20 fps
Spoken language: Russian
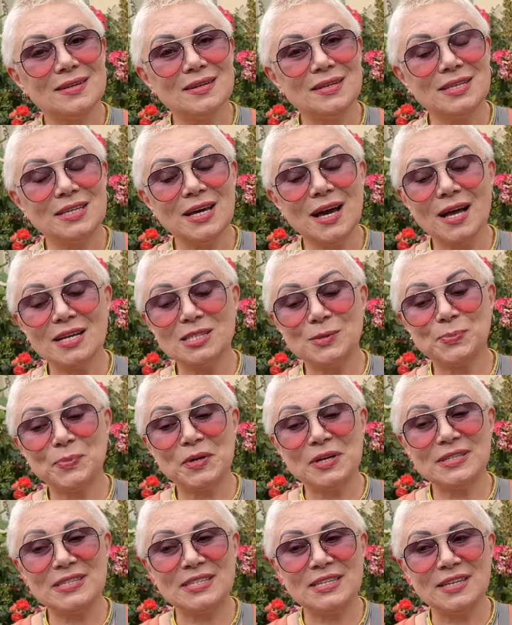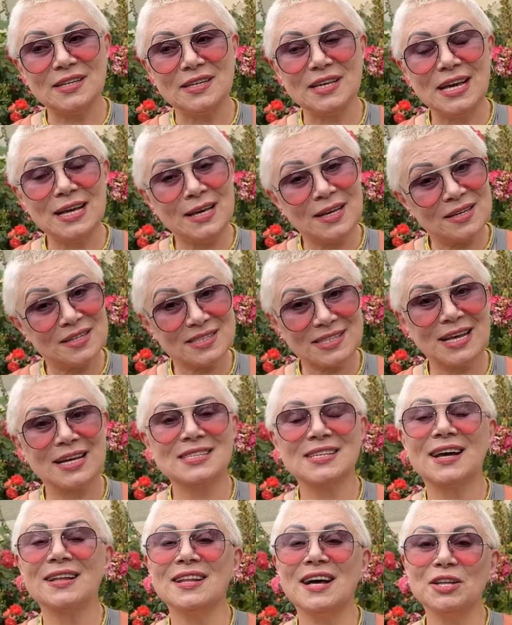я, спроси... я
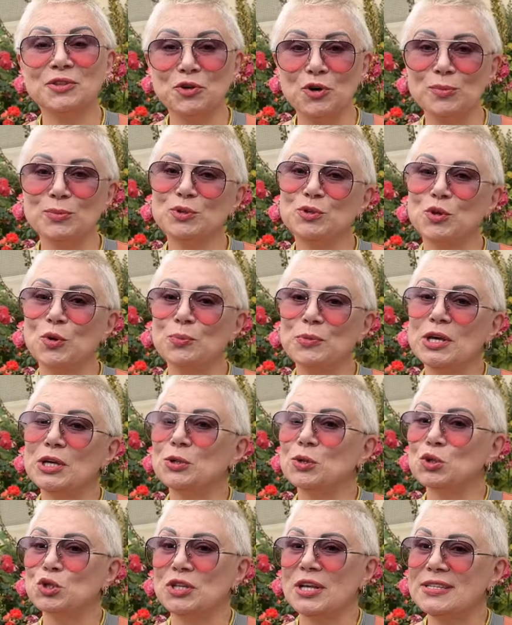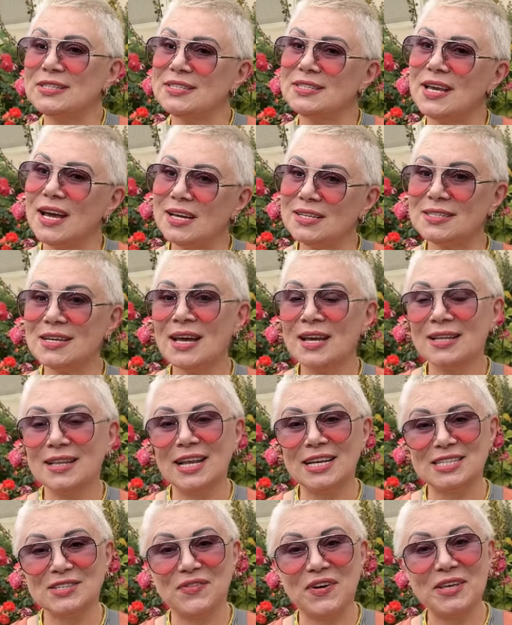сказала о том, что мне нужно снять
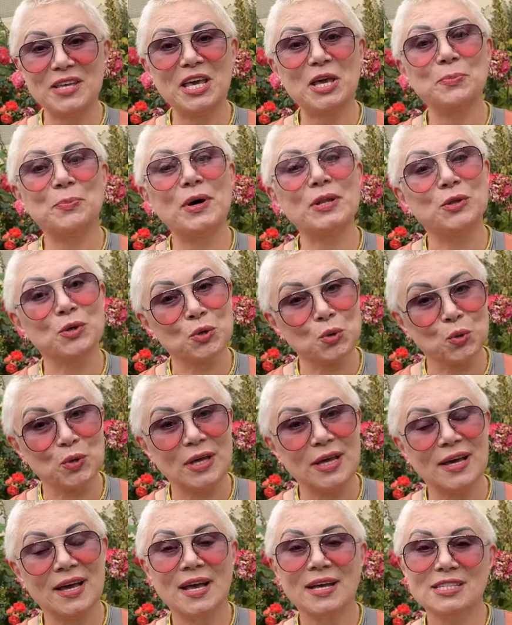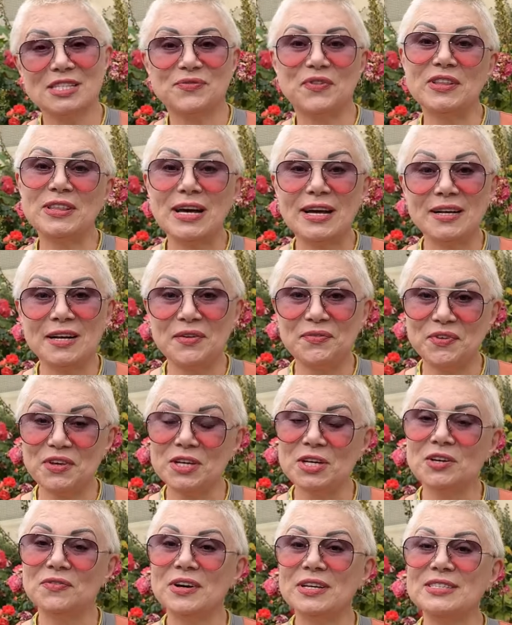для своей подруги,
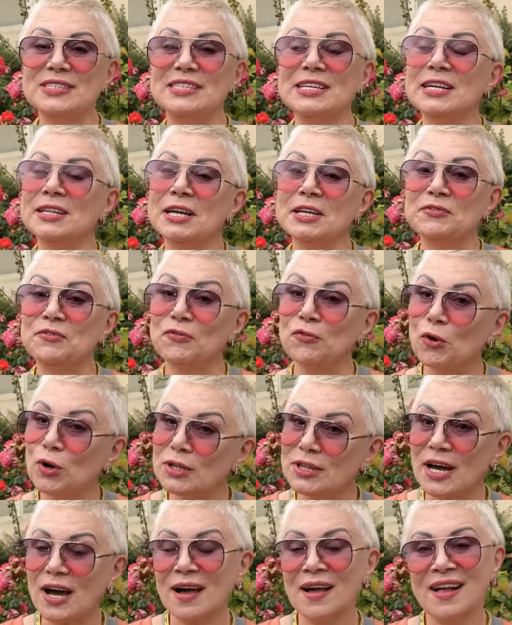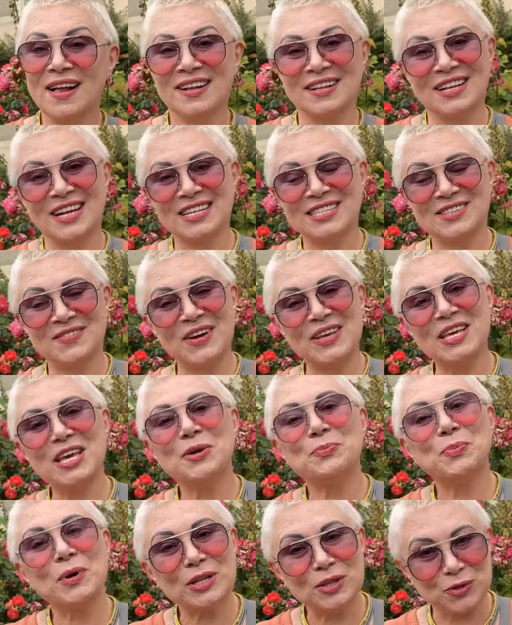сфотографировать, сделать фото для
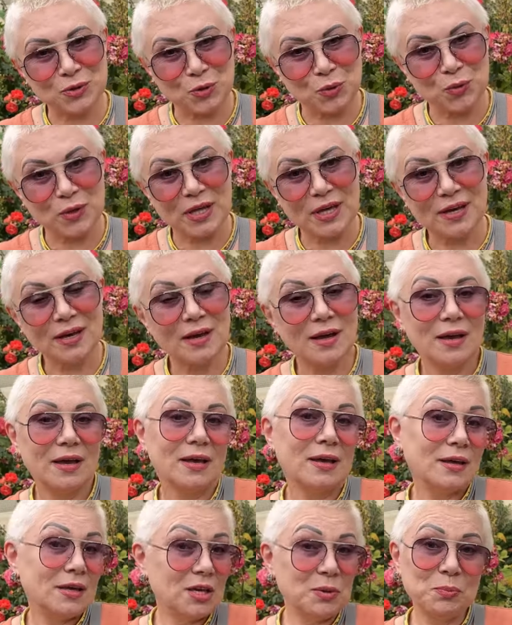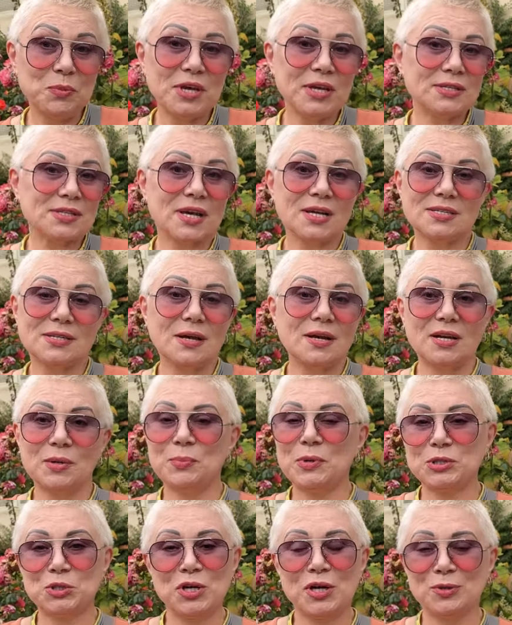своей подруги. И мне сказали,
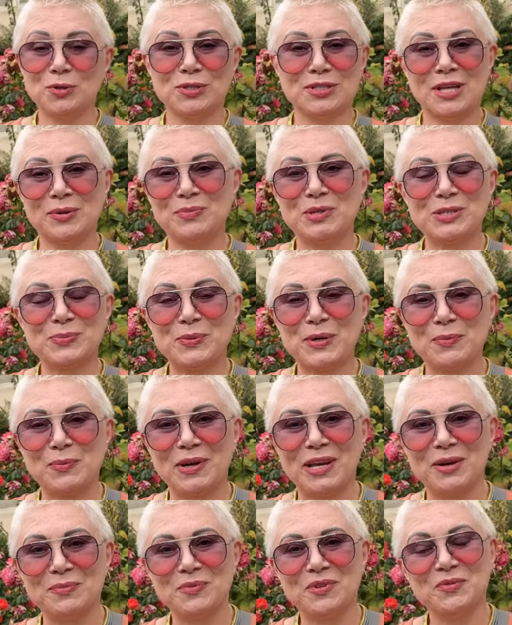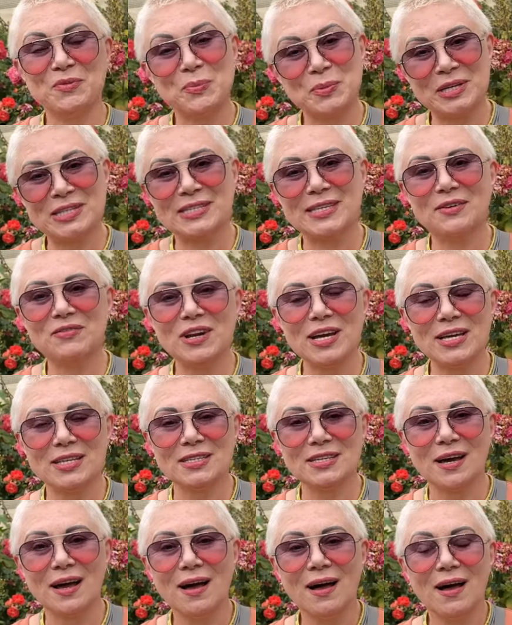пожалуйста, без проблем. Вы
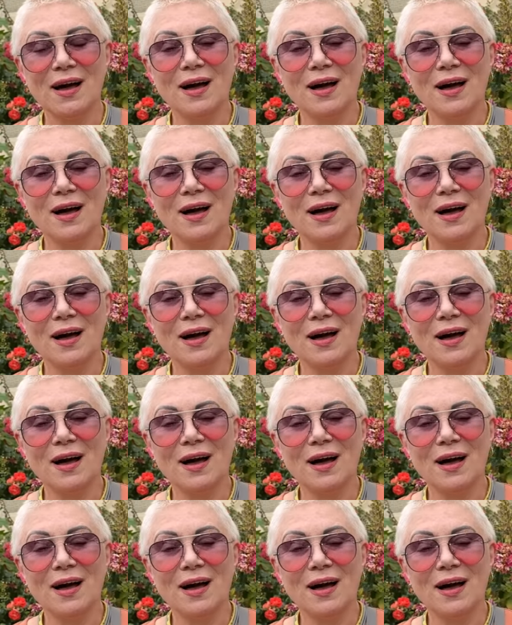представляете,